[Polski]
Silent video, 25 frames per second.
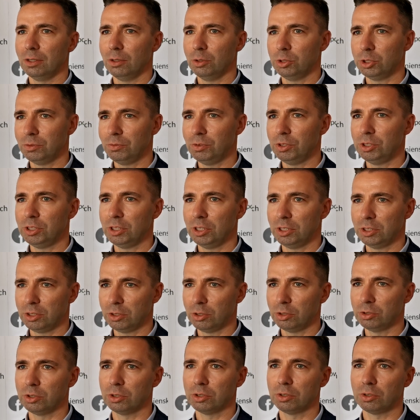E, oczywiście, jeśli
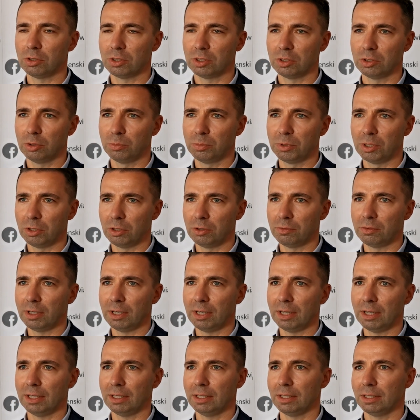chodzi o drogę do
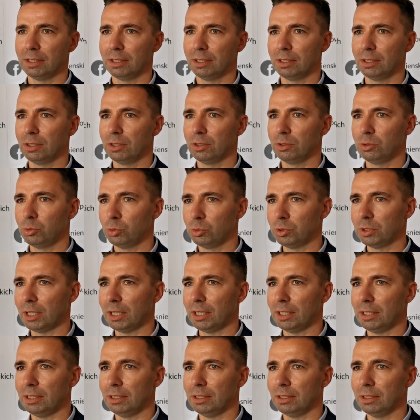Bielowa, e,
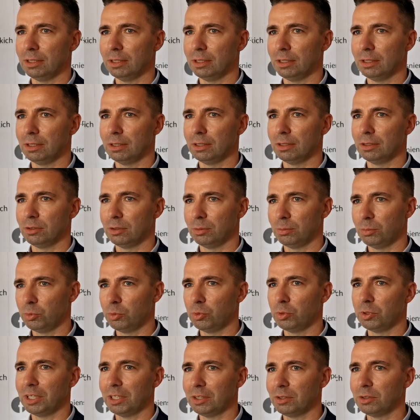tutaj to
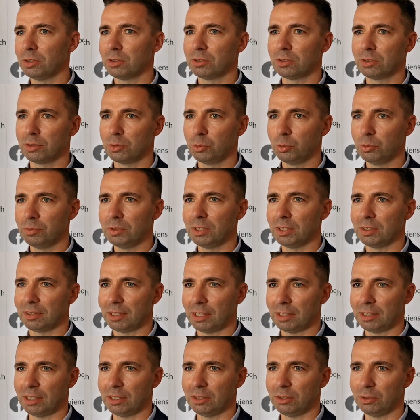było jedno z głównych
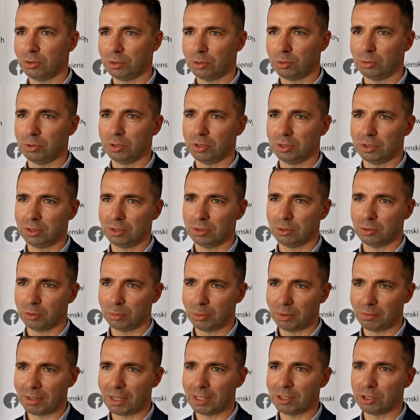zadań, o których
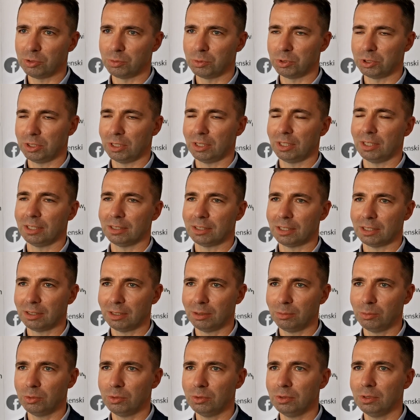rozmawialiśmy 4 lata
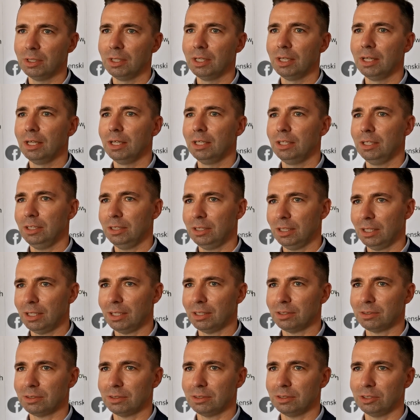temu i
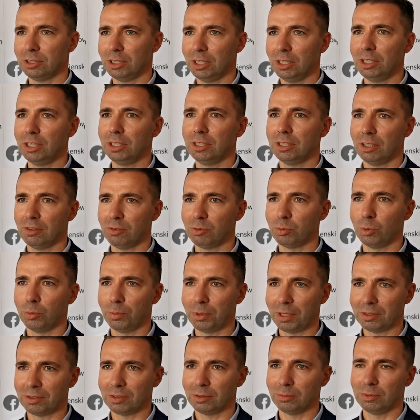teraz dzięki tej
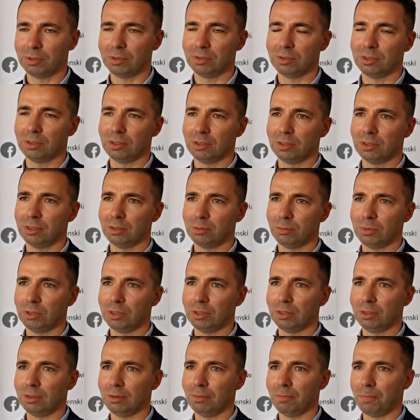współpracy, między
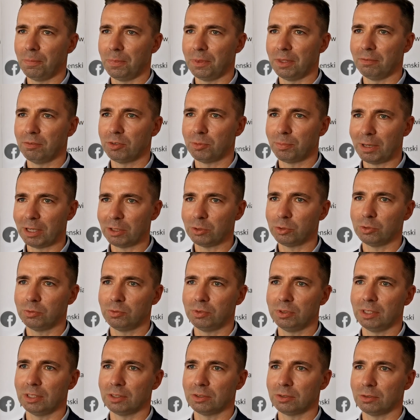innymi wsparciu
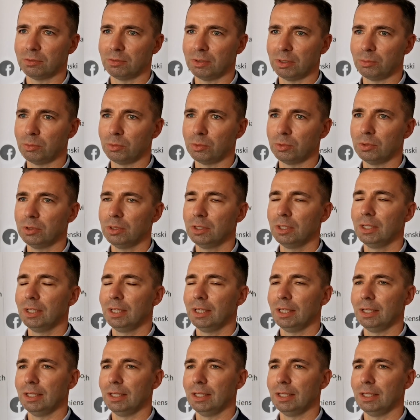finansowemu,